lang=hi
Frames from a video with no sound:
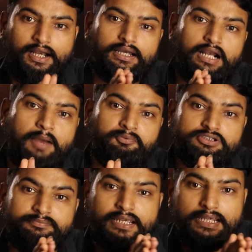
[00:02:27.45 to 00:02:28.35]
अगर आप
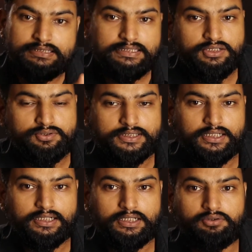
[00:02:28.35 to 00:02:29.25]
उसमें एसी यूज़
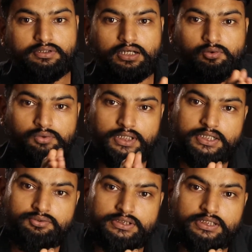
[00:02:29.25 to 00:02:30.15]
कर रहे हो या
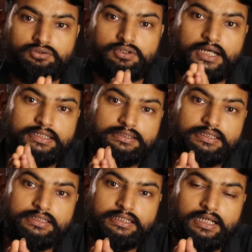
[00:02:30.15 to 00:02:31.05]
कूलर यूज़ कर रहे हो तो
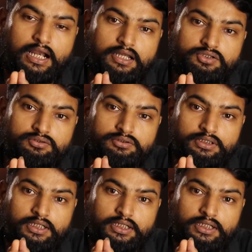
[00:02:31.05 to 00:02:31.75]
अंदर का जो